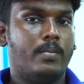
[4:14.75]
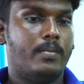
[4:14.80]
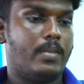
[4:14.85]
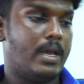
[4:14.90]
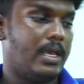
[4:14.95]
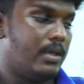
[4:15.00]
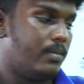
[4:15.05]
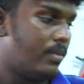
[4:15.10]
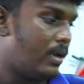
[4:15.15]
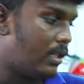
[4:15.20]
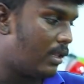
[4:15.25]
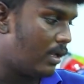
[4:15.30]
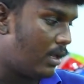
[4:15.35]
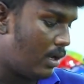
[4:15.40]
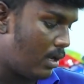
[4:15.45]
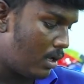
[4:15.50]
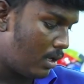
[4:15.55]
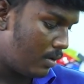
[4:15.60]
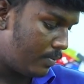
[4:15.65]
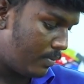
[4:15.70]
பைக்
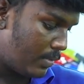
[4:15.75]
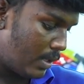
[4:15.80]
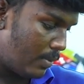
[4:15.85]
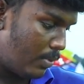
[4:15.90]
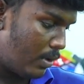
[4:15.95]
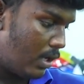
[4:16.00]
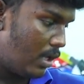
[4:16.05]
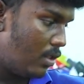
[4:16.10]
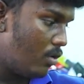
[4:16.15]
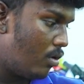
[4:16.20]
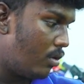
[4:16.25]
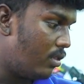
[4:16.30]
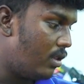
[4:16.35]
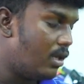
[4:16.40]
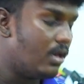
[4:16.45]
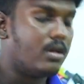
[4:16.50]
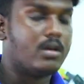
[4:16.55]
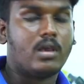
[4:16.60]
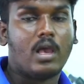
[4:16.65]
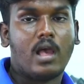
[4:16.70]
பார்த்திங்கன்னா இப்போ இது வந்து
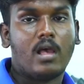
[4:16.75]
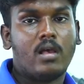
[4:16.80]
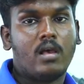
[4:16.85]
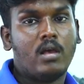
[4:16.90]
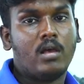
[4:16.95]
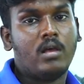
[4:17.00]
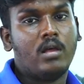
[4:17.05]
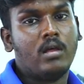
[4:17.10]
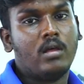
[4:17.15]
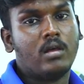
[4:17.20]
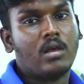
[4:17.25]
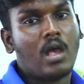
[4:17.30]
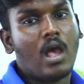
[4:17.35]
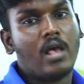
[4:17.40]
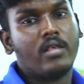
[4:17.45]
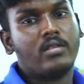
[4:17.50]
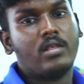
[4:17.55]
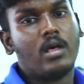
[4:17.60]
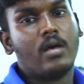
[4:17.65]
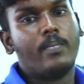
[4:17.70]
கா
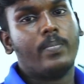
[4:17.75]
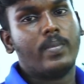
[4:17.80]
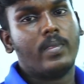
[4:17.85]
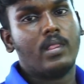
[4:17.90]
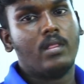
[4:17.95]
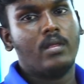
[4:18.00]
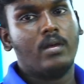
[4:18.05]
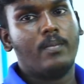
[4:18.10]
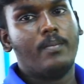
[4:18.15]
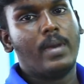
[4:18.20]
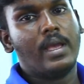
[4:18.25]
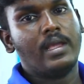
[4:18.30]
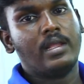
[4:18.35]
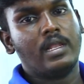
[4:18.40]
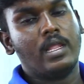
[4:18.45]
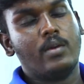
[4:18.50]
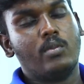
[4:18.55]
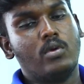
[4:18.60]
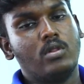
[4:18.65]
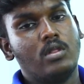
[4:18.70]
காசா
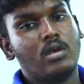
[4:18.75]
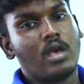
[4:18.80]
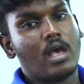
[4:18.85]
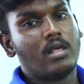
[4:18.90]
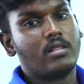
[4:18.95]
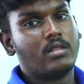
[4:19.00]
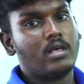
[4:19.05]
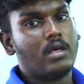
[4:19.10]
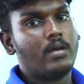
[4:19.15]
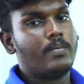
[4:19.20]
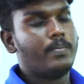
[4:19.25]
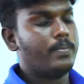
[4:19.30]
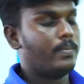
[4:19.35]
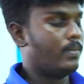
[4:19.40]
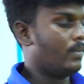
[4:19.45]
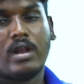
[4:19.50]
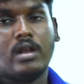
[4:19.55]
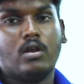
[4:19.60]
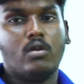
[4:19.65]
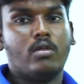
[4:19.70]
பைக் நேம் வந்து காசா
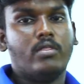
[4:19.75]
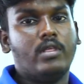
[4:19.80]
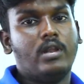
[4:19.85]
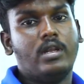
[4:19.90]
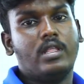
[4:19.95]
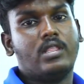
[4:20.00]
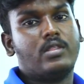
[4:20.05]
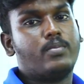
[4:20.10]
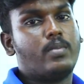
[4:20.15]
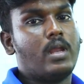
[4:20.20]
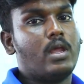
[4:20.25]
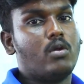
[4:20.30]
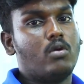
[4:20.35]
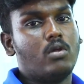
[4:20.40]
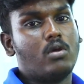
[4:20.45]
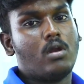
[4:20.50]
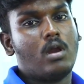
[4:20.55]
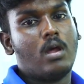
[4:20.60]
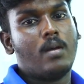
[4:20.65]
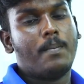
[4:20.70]
ஃப்ரெண்ட் வந்து டிஸ்பிளே
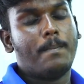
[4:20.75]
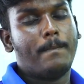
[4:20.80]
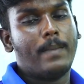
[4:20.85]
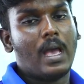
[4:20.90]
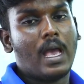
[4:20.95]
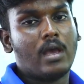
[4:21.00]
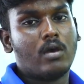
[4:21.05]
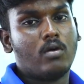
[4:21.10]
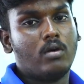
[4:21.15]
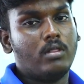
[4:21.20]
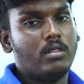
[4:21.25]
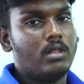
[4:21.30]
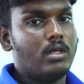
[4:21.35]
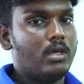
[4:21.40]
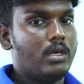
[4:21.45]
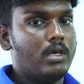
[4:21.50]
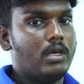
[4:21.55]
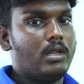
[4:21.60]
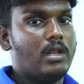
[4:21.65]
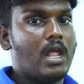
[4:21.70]
கொடுக்குறோம் பேக் வந்து
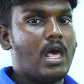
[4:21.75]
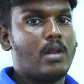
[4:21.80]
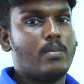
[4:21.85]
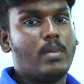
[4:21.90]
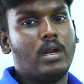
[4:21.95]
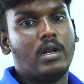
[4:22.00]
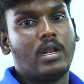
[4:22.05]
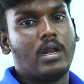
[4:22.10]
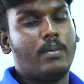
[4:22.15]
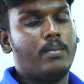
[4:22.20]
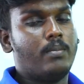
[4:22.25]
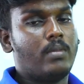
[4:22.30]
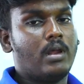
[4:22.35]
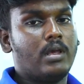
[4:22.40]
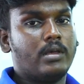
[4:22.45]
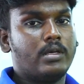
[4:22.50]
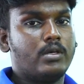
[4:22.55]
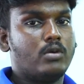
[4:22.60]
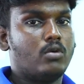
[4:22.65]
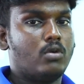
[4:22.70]
நார்மல் ட்ரம்
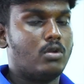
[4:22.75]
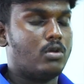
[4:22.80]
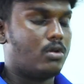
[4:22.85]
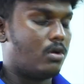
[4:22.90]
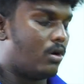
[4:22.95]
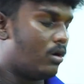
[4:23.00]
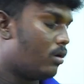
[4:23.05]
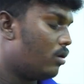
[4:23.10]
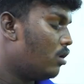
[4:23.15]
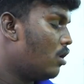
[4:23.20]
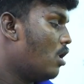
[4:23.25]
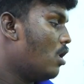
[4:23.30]
பிரேக்கு கொடுக்குறோம்